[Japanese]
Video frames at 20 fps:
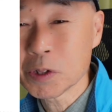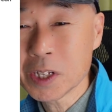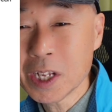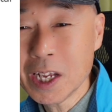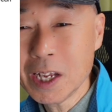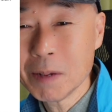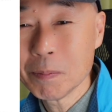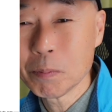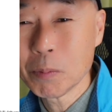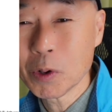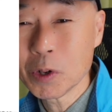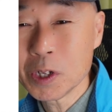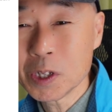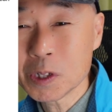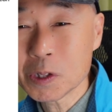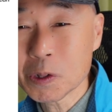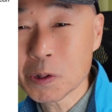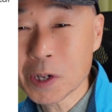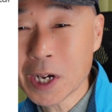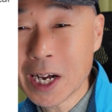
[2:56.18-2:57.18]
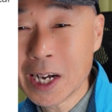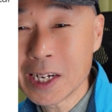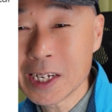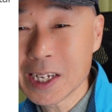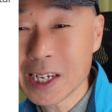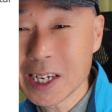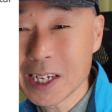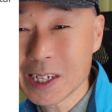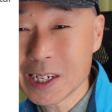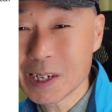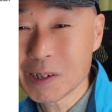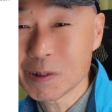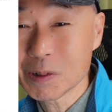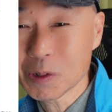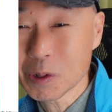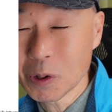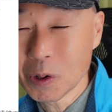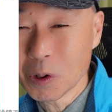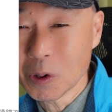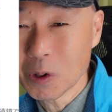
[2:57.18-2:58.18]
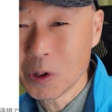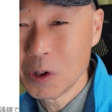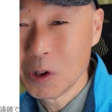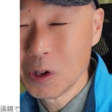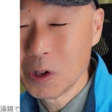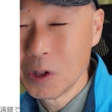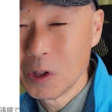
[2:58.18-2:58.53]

んね、ポイント還元入れると